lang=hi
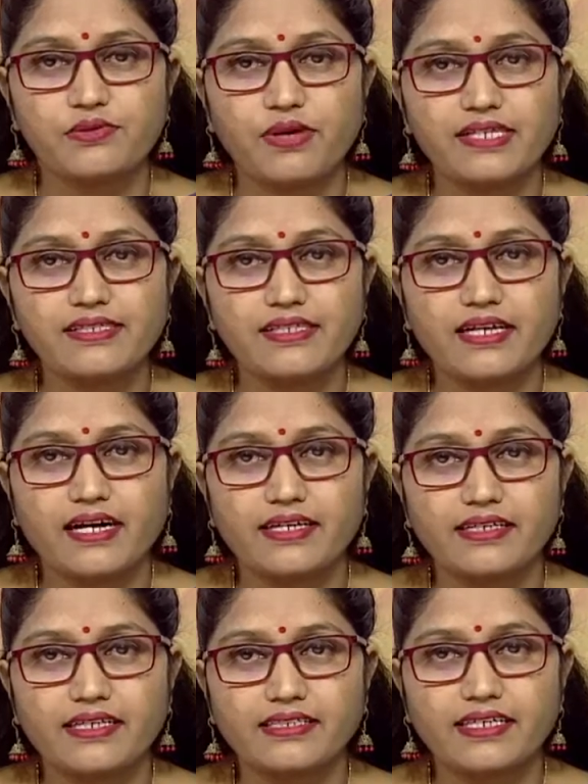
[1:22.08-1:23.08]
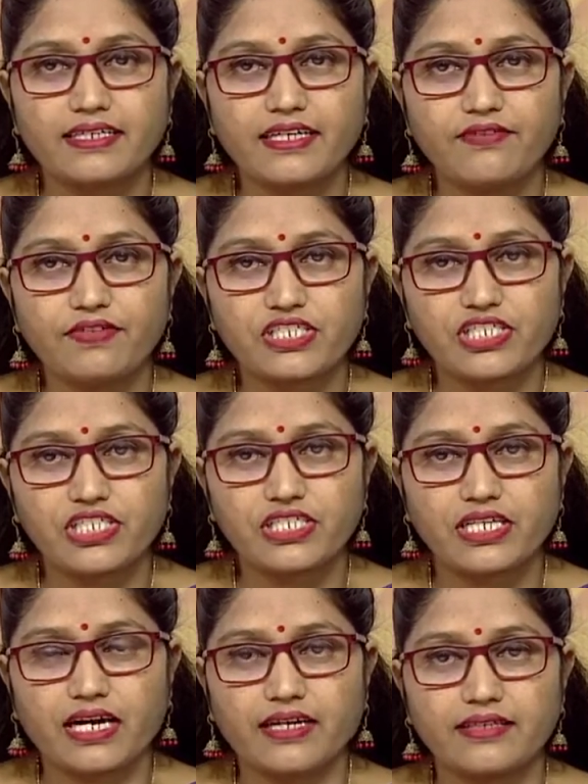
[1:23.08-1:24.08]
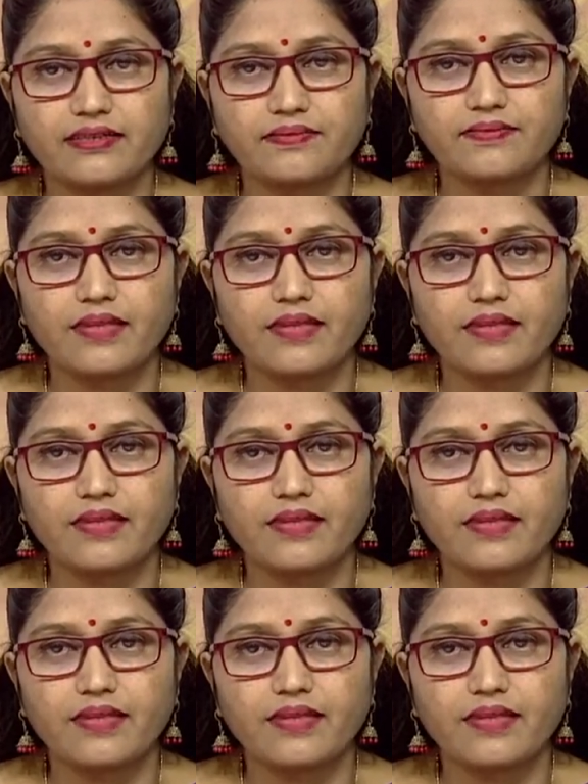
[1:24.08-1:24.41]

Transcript: स्वास्थ्य कार्यकर्ता के विशिष्ट कार्य